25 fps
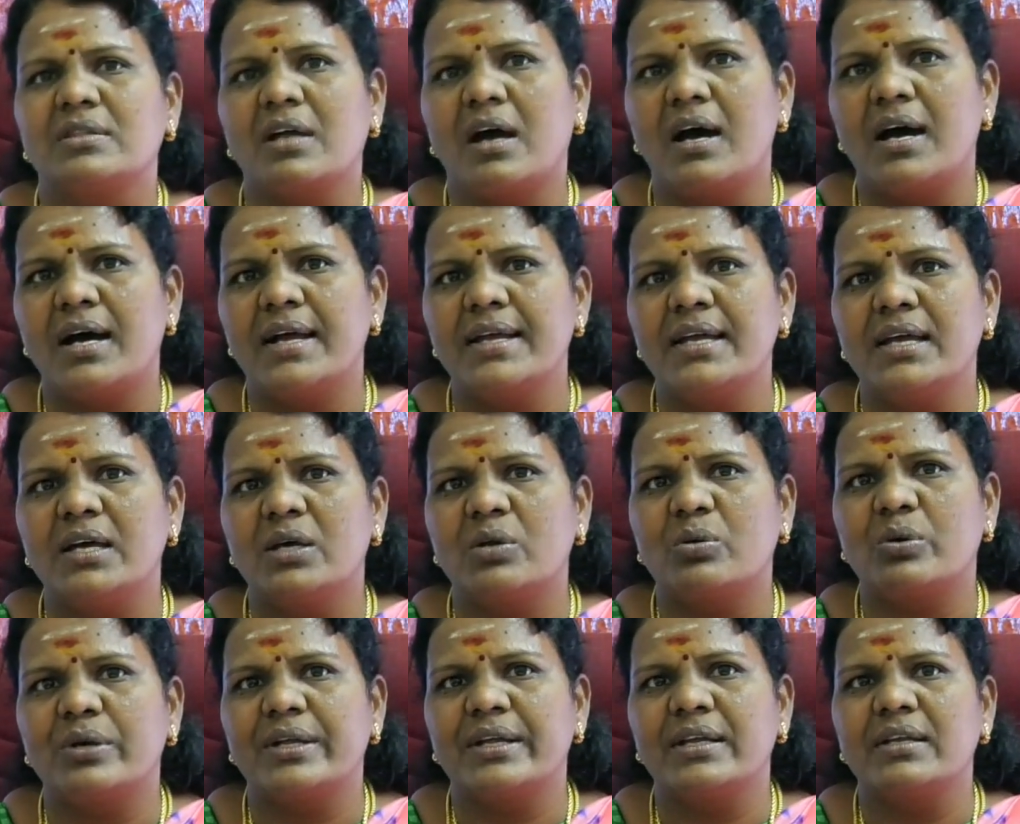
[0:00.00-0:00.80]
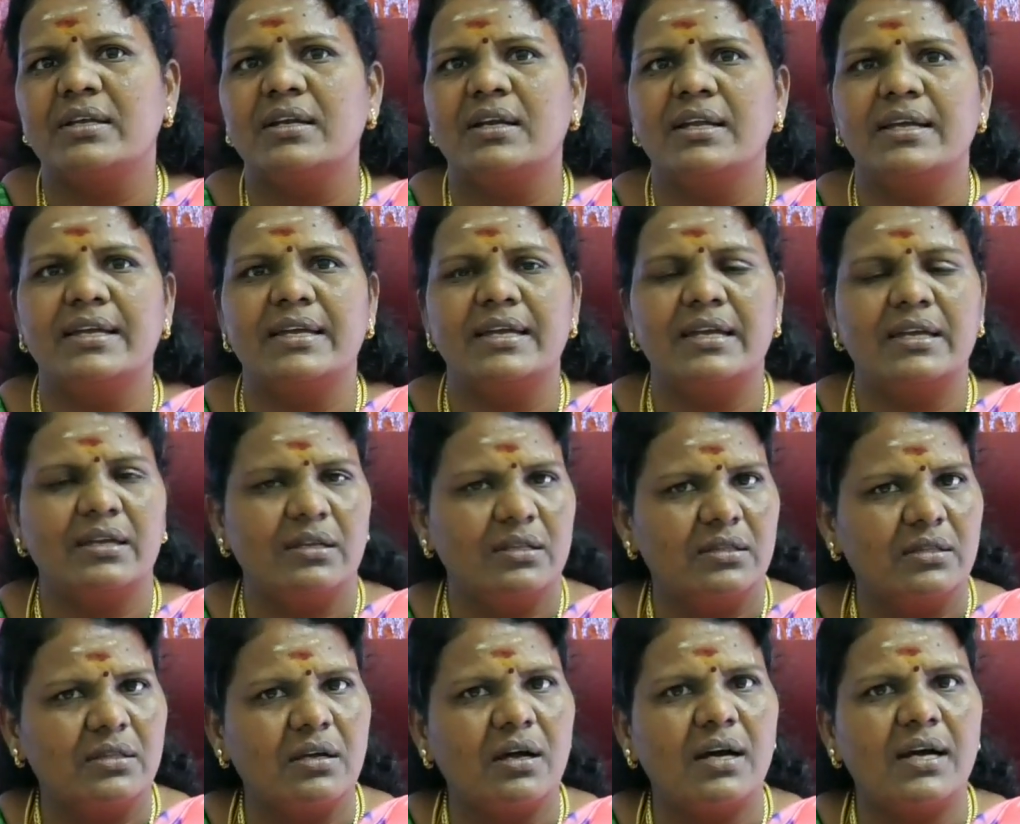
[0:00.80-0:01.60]
தாயாருடைய நிலையை
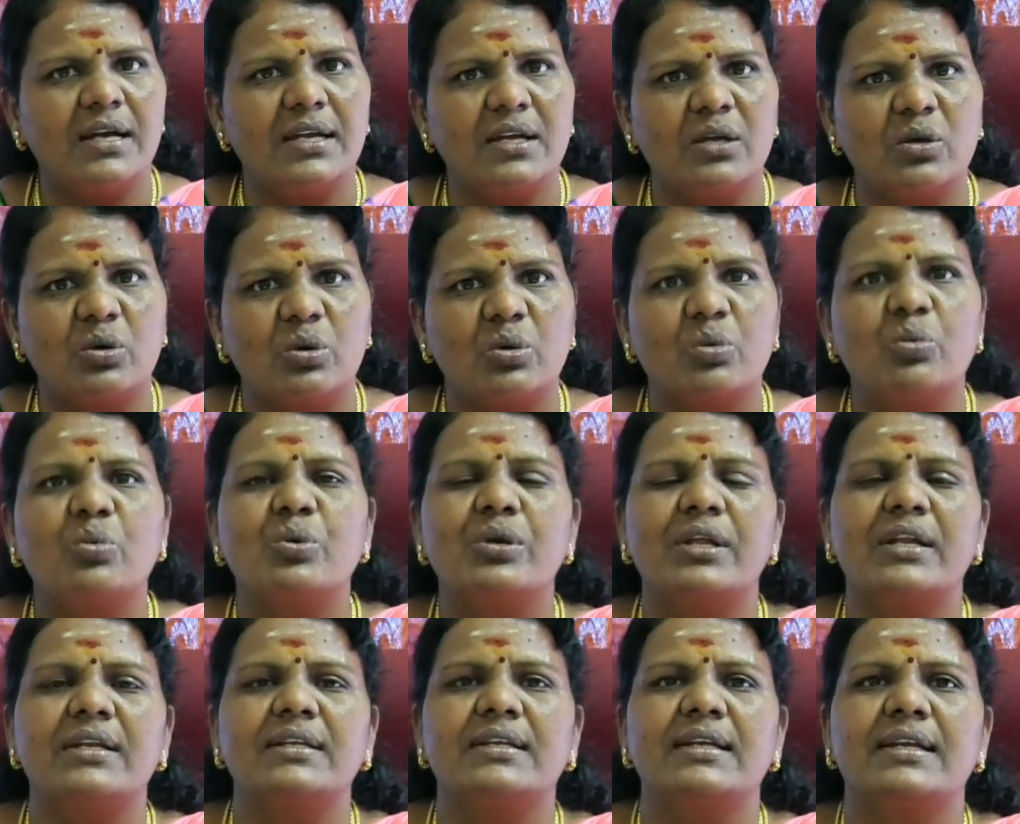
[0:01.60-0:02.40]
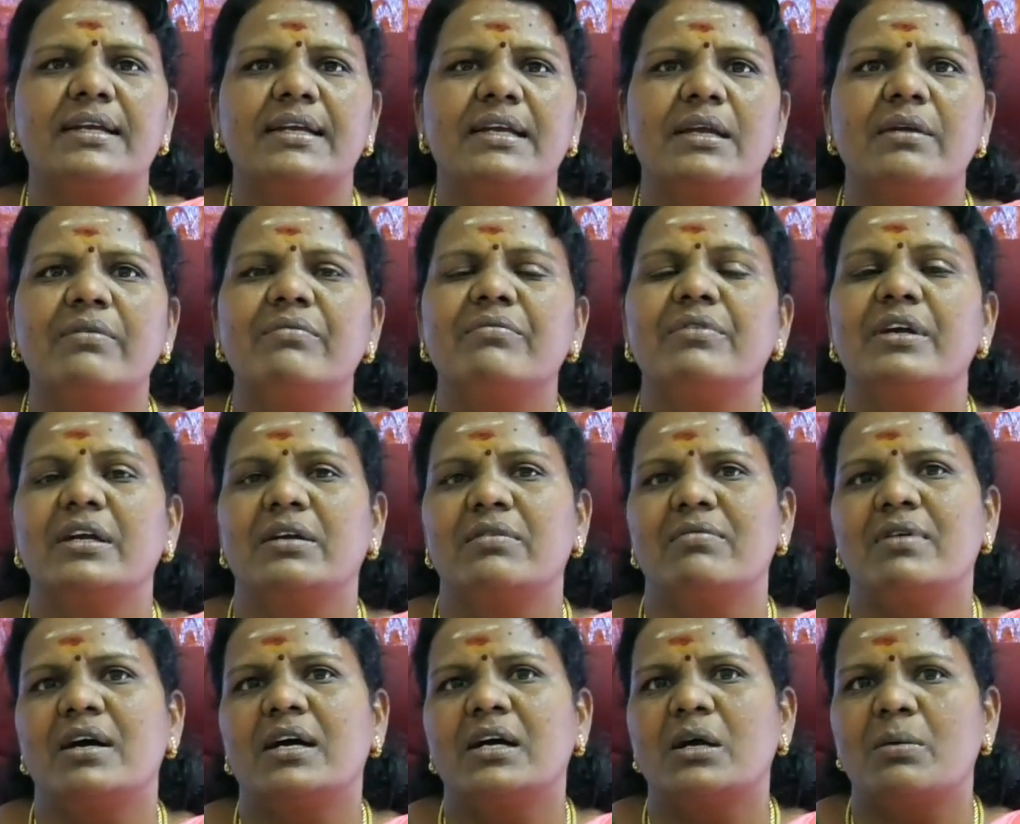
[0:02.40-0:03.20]
தாயாரோட உடல்நிலையை
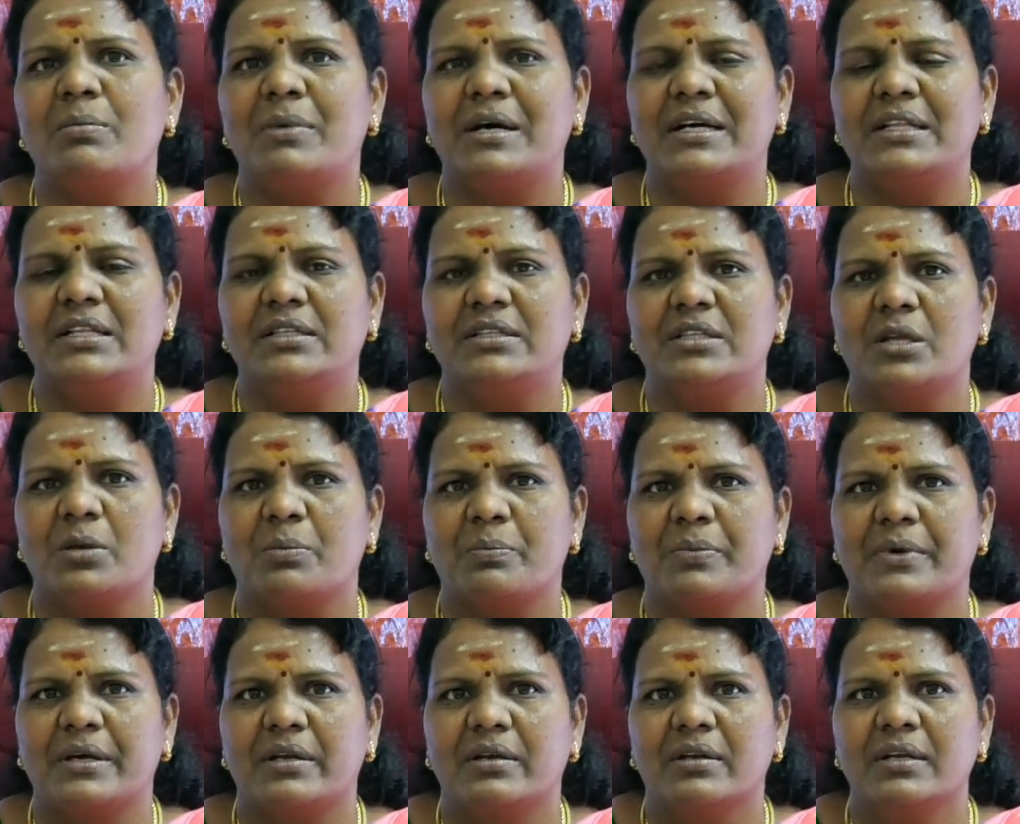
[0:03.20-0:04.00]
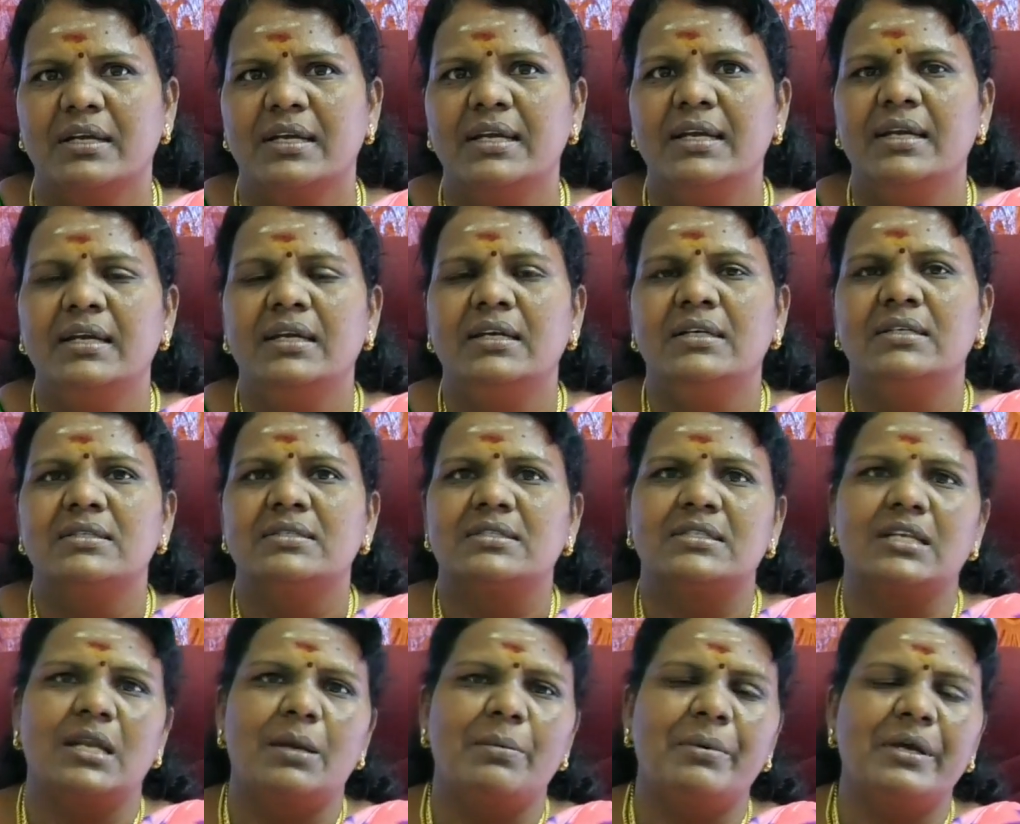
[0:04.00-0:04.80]
வெகுவாக பாதித்திருப்பார்
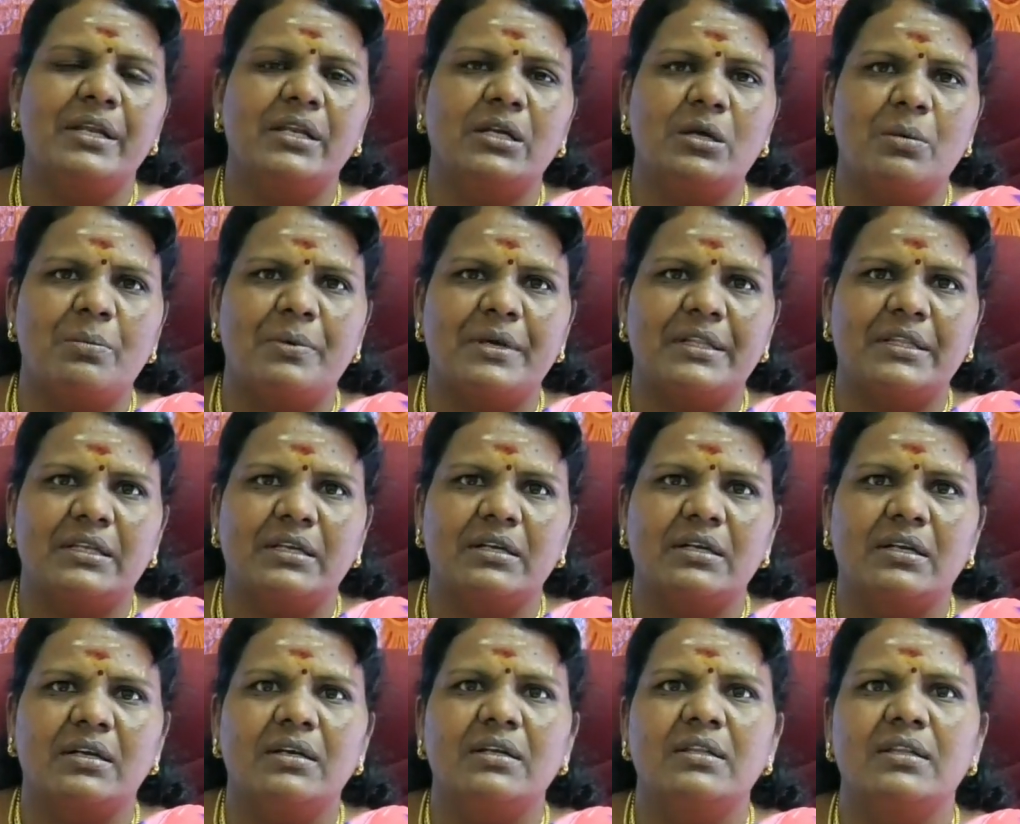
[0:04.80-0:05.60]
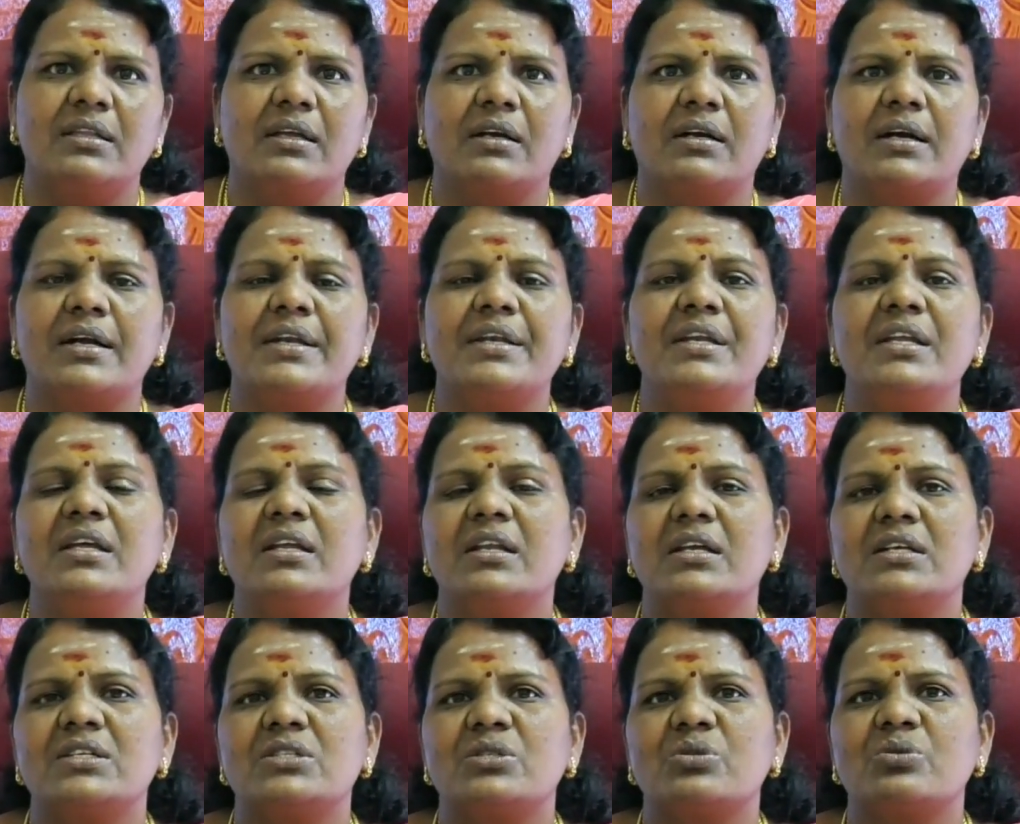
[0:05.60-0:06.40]
சில பேருக்கு பார்த்திங்கன்னா இந்த
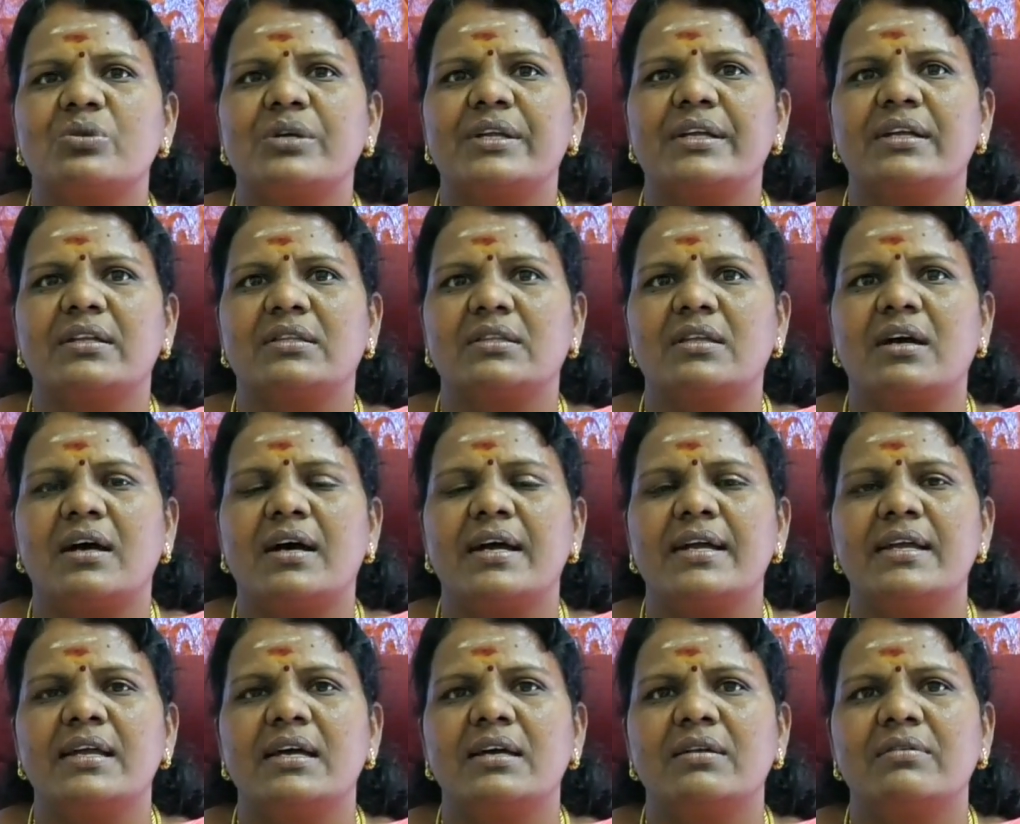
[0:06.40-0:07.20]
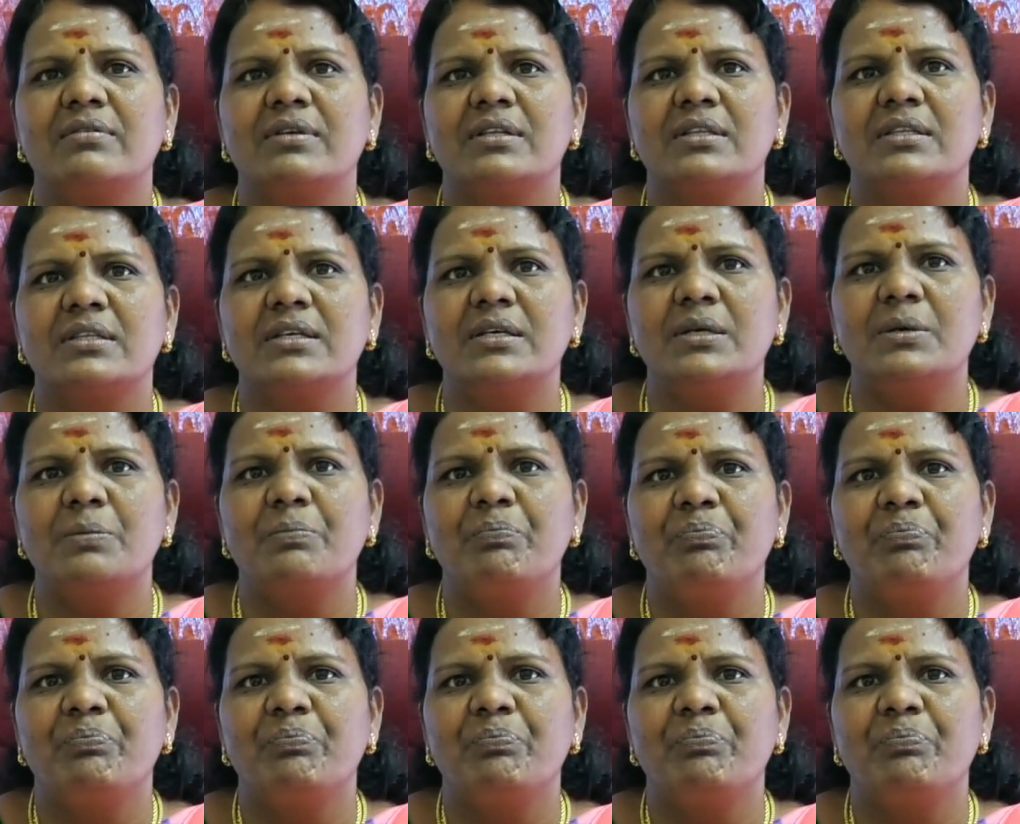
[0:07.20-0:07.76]
கன்னிராசினுடைய தாயார் வந்து